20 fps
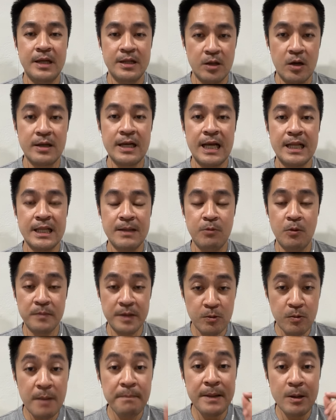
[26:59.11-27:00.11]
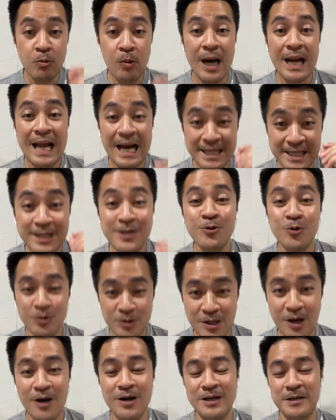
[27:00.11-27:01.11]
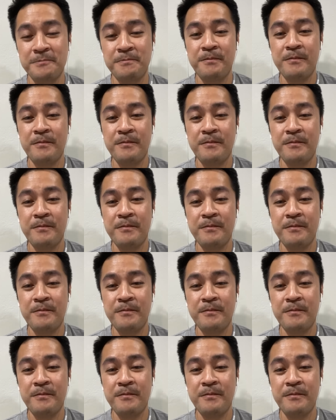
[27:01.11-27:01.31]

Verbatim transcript: ในตอนนั้นแต่ผมคิดว่าเป็นวาระที่ถูกต้อง